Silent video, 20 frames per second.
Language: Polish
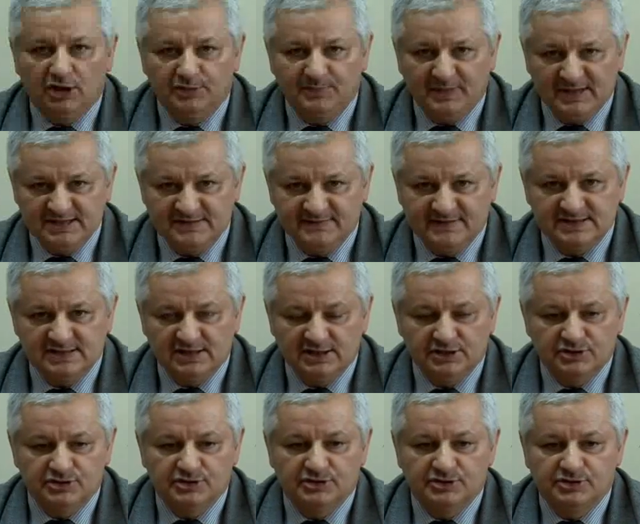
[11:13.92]
Od Państwa
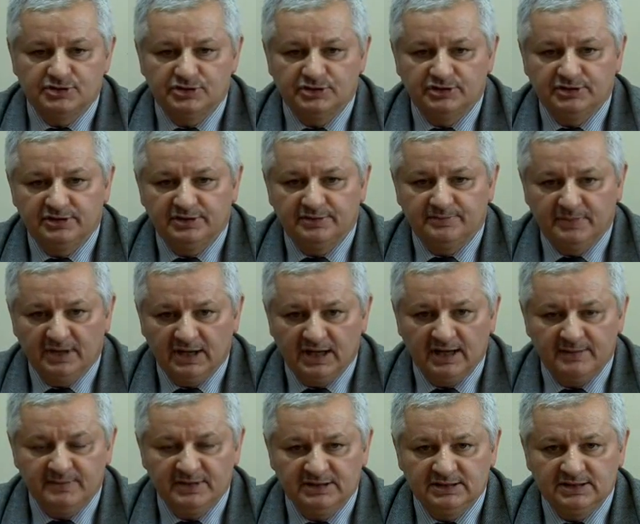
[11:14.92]
zależy, czy
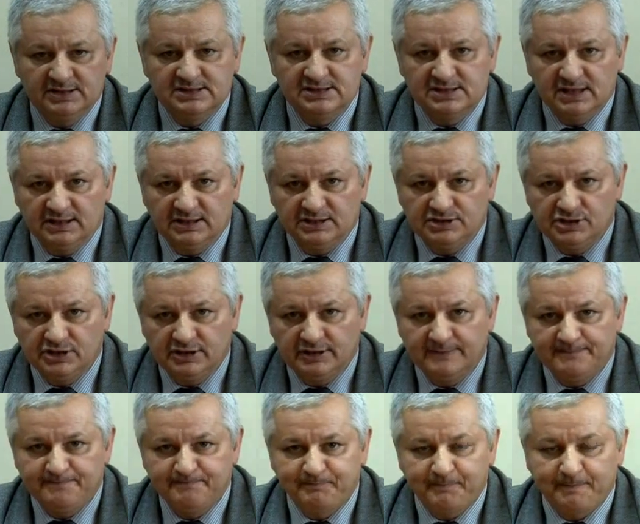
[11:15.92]
Megamed stanie
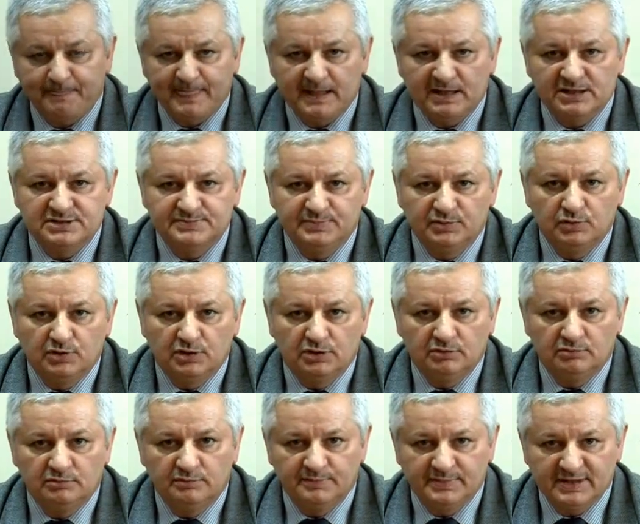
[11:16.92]
się
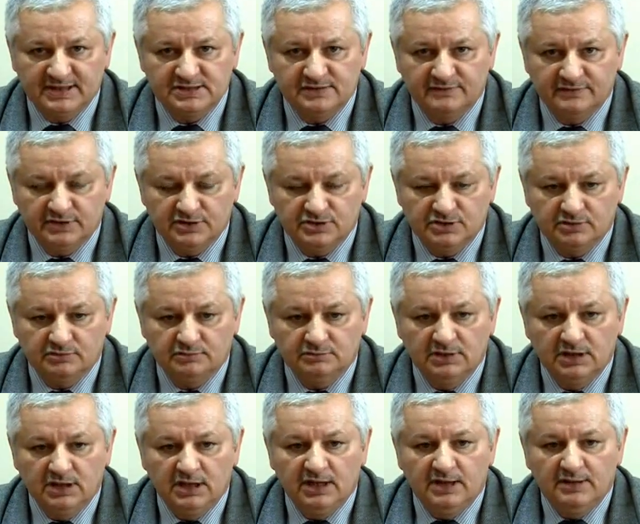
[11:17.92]
spółką pracowniczą.
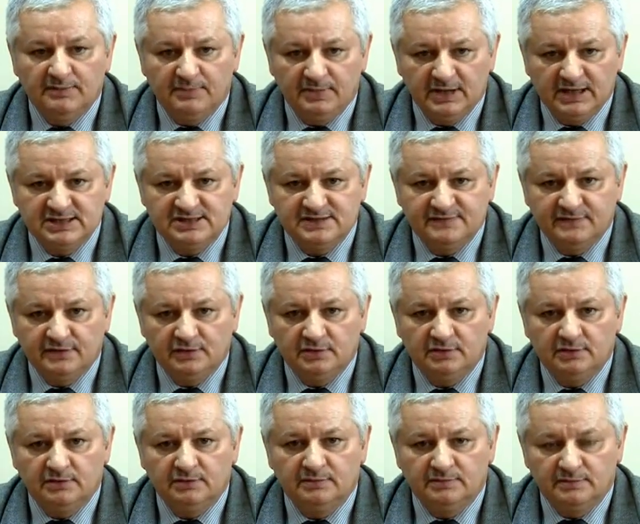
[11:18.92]

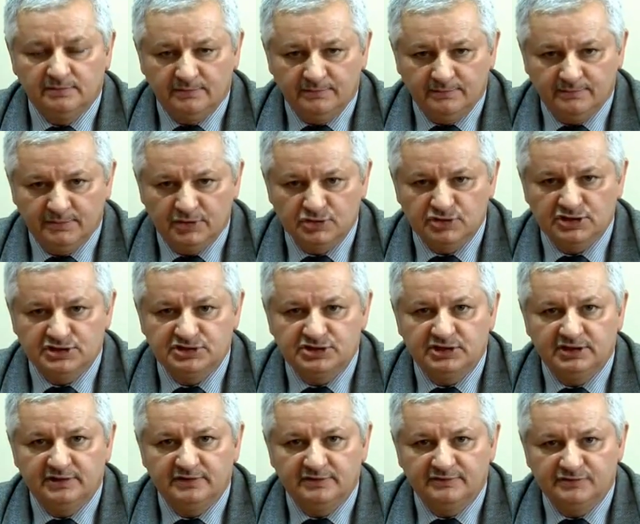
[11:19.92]
Państwo
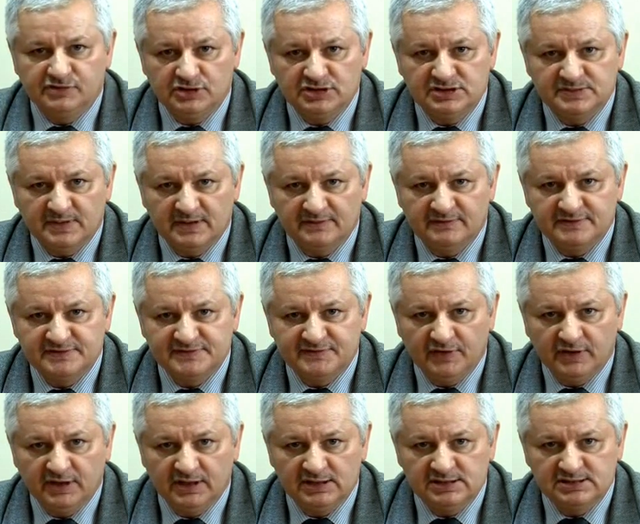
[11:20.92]
możecie wziąć sprawy w
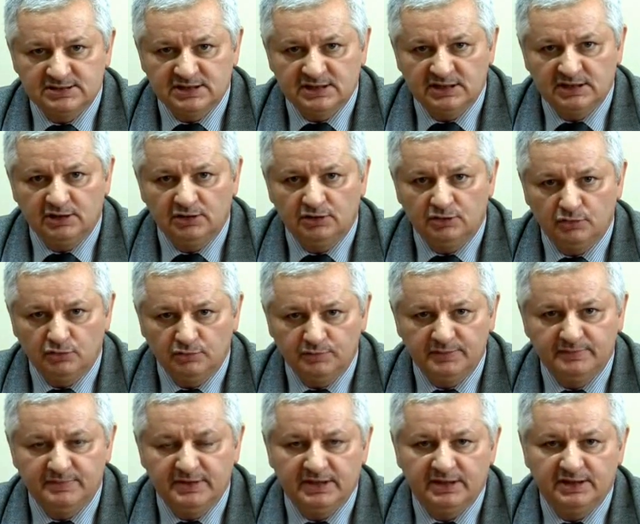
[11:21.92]
swoje ręce
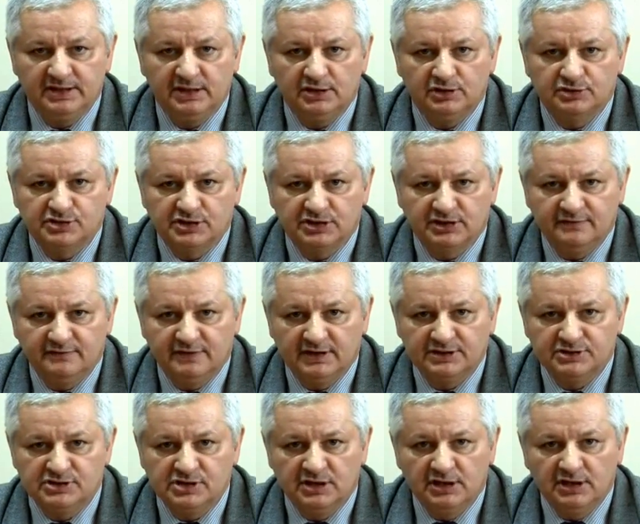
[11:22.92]
lub biernie
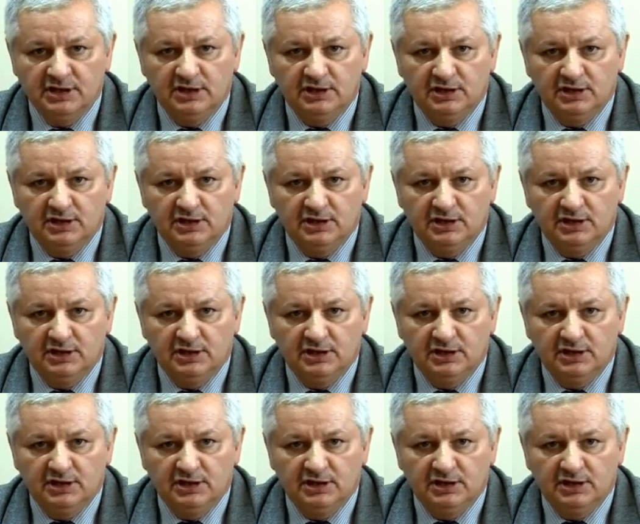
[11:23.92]
oczekiwać